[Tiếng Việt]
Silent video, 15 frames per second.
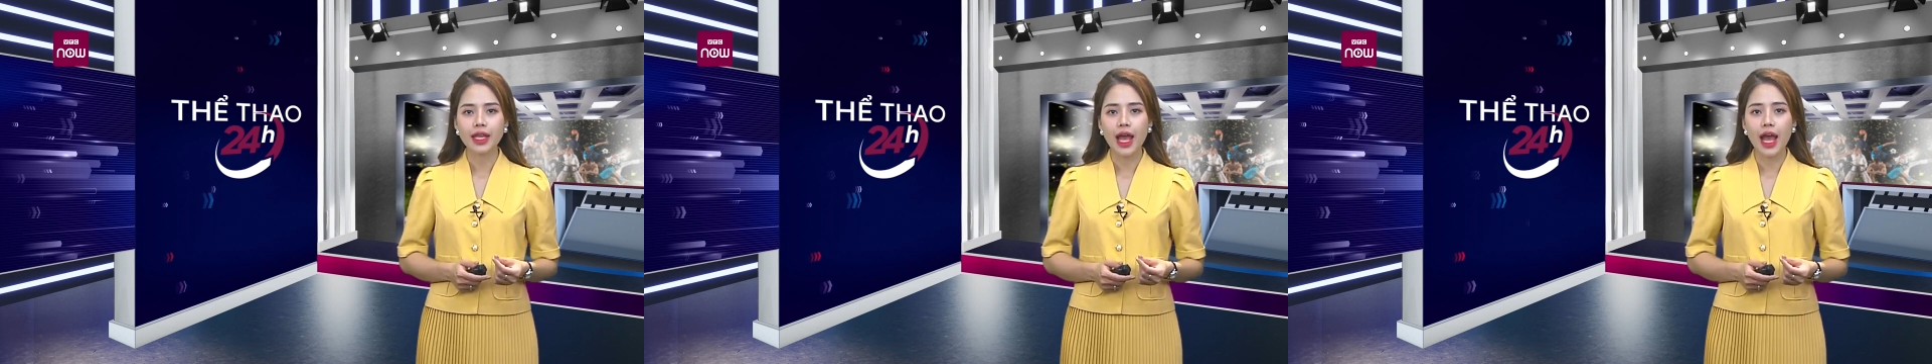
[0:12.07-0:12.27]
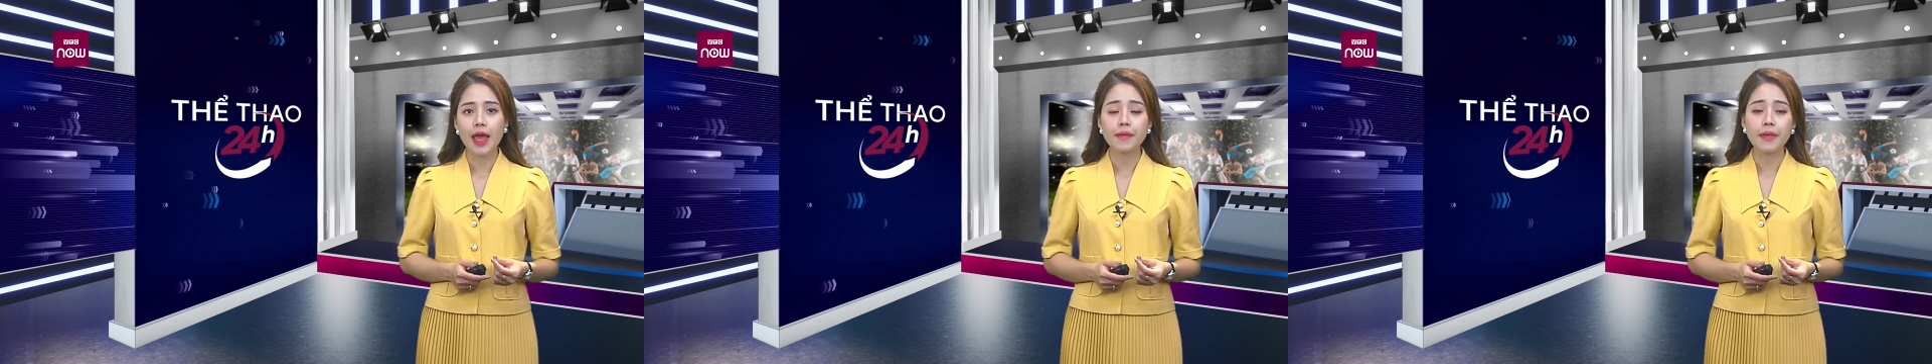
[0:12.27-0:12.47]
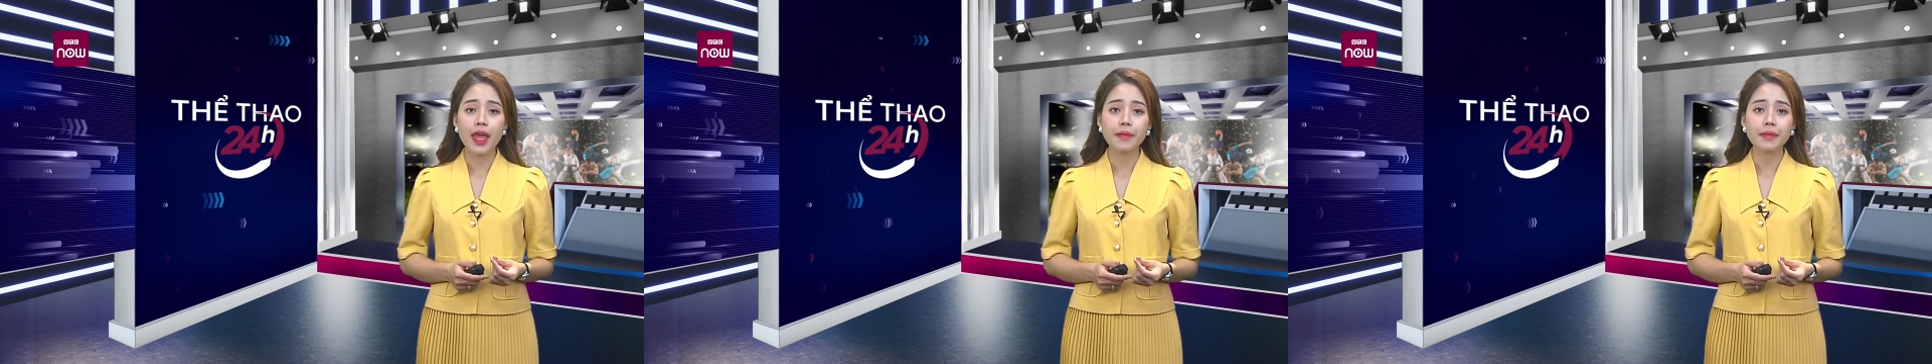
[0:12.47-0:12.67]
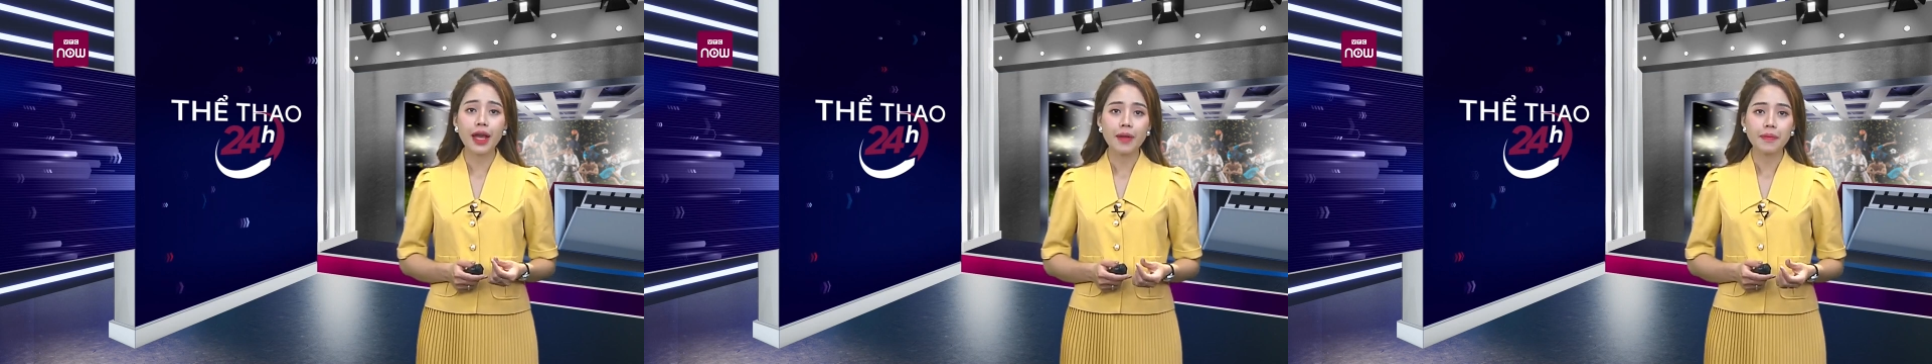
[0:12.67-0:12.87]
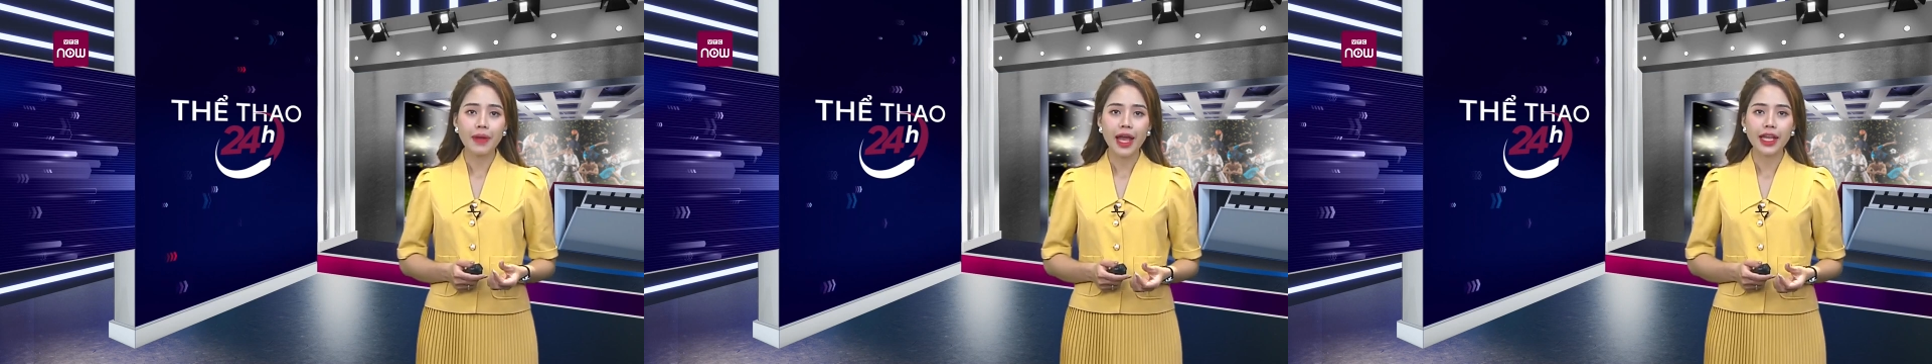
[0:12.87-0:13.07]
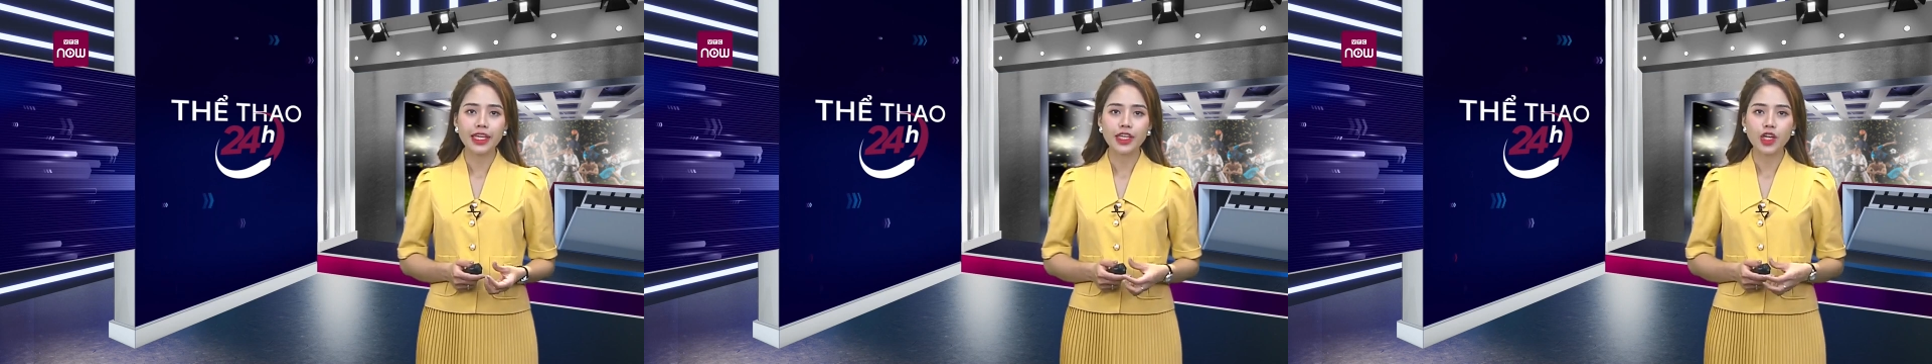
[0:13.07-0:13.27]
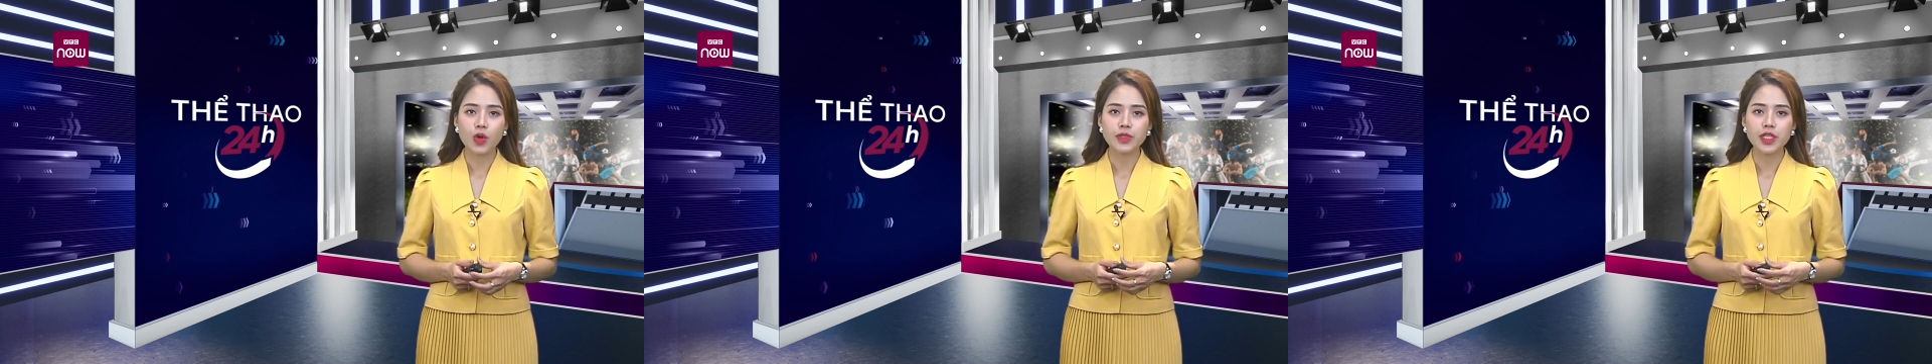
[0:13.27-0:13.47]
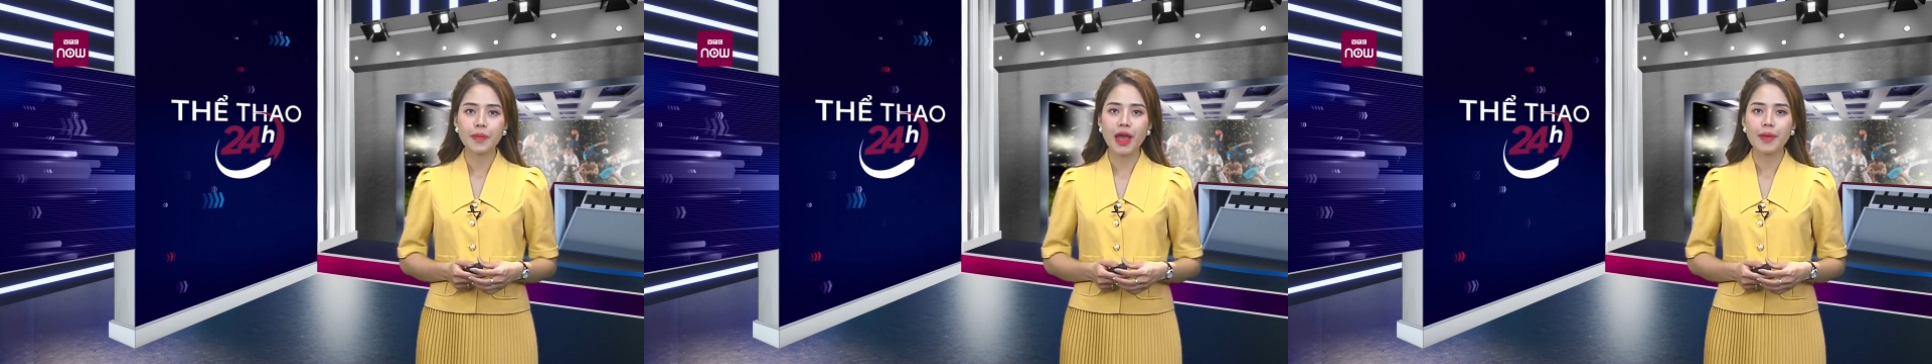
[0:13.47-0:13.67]
AFF Cup
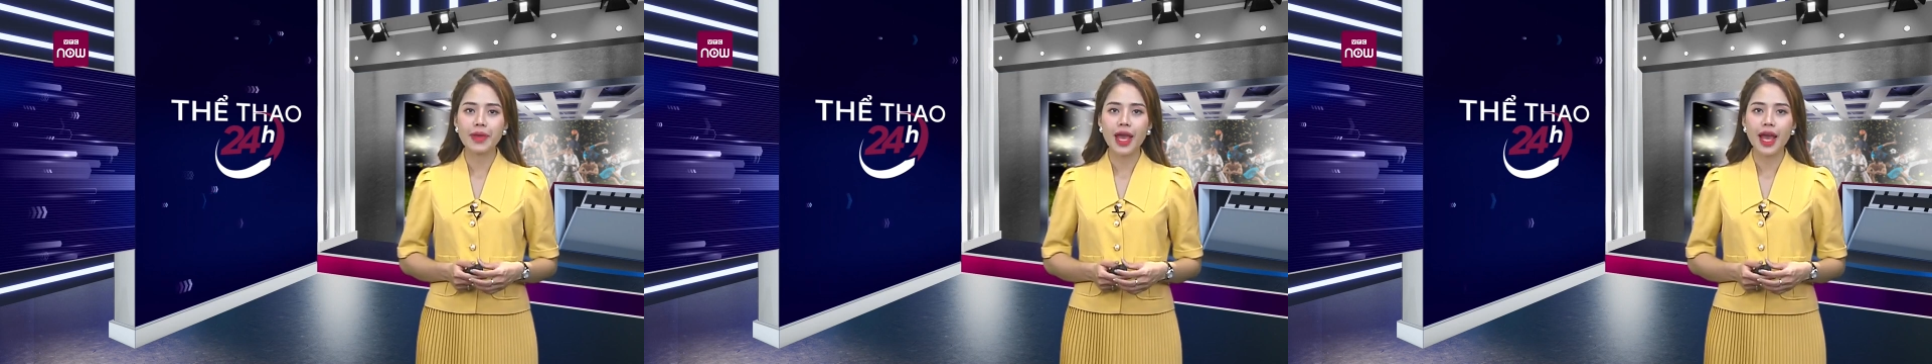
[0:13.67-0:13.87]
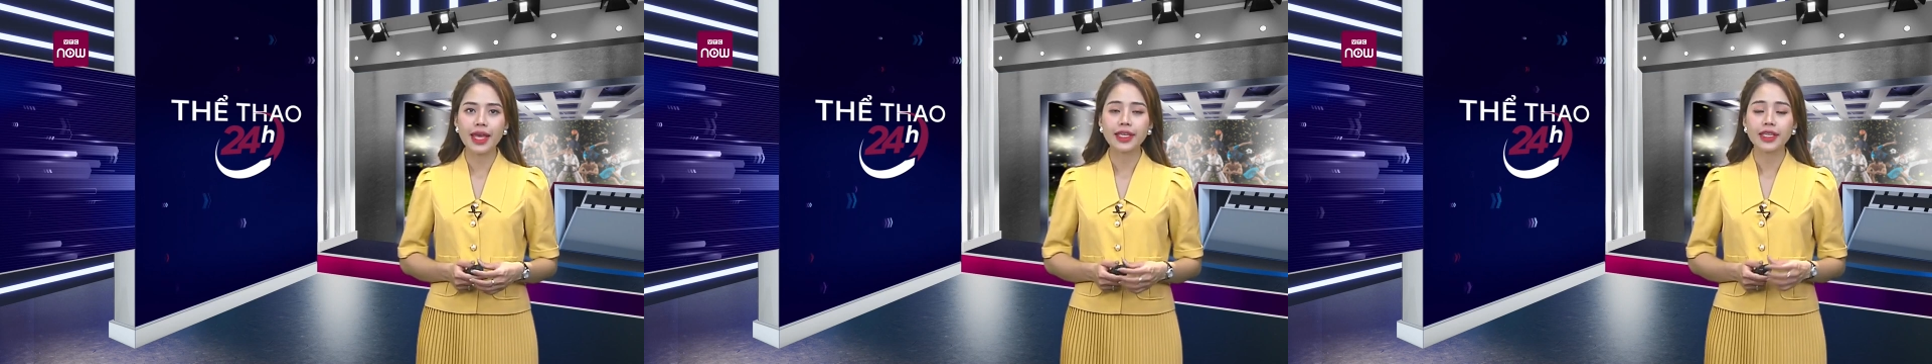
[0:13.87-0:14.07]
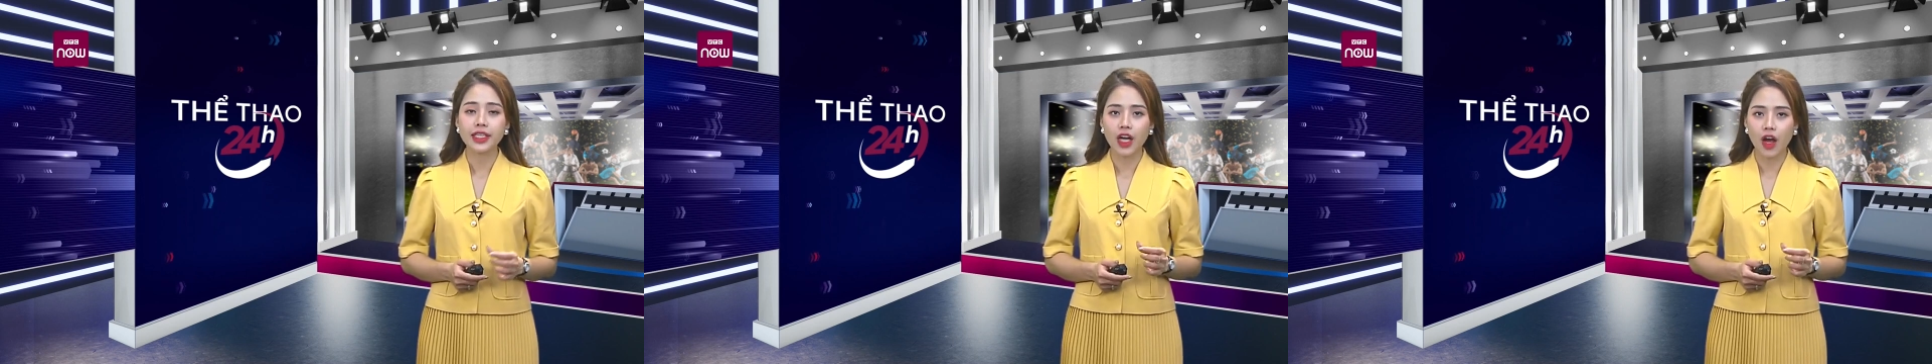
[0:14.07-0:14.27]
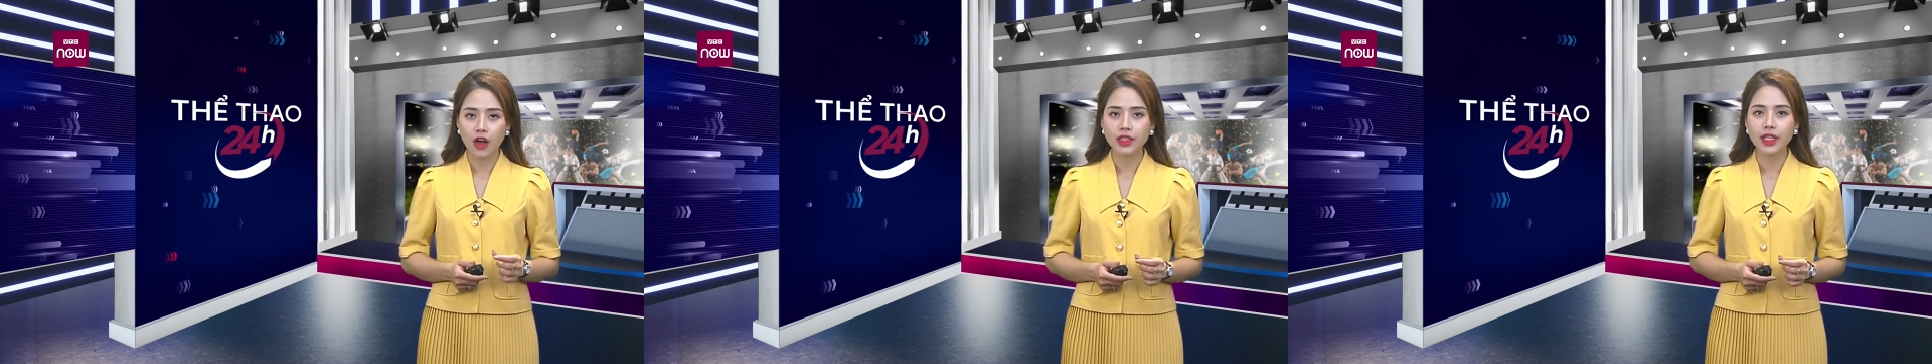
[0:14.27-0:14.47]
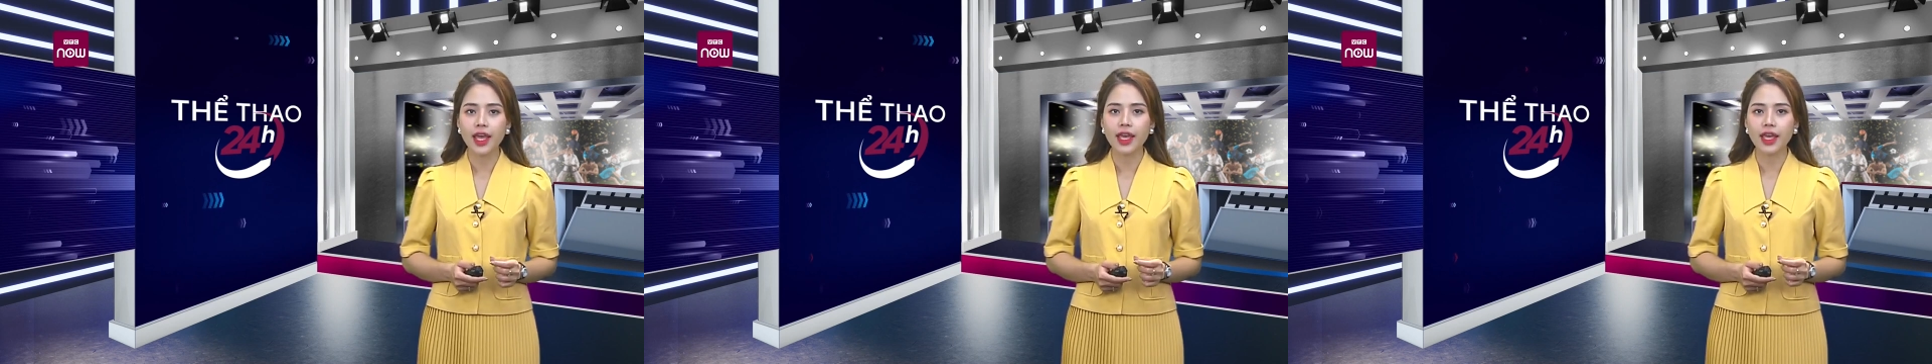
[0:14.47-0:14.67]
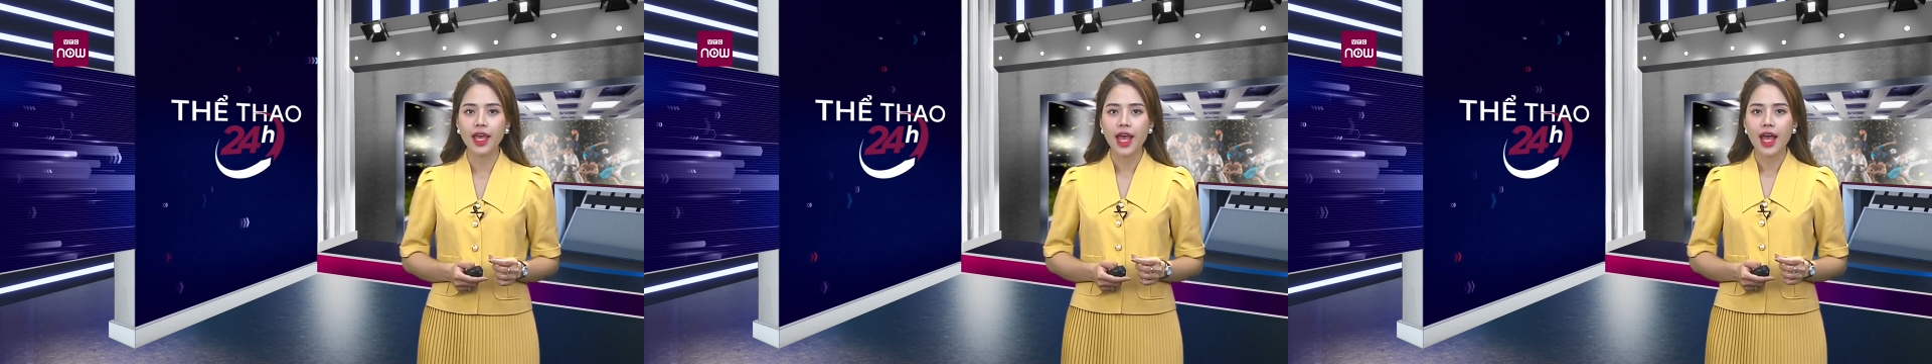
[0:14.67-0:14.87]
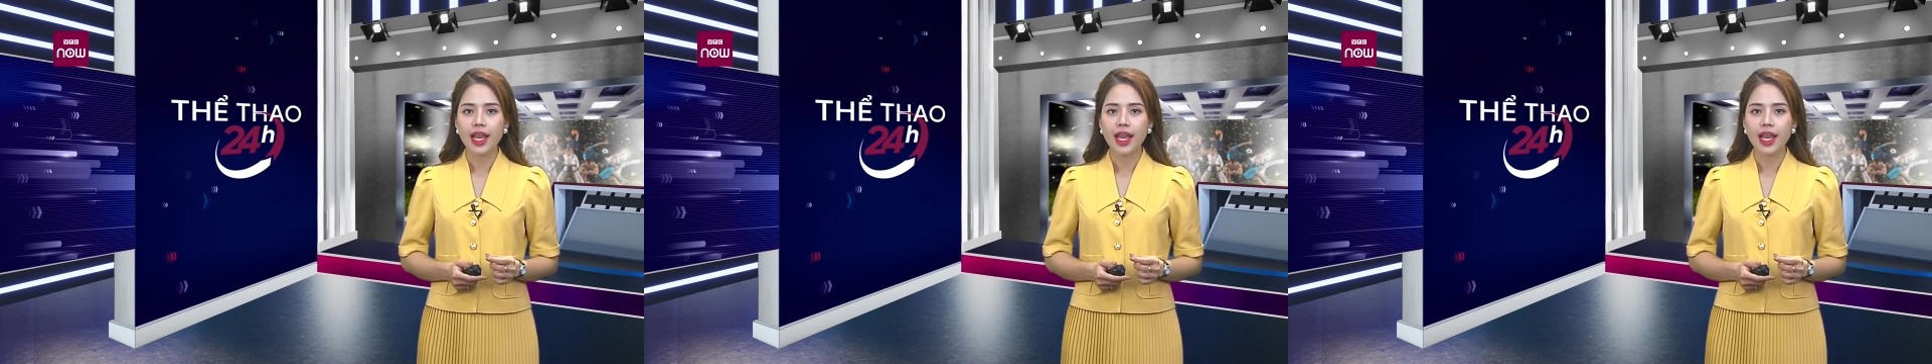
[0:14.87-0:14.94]
2022 có thể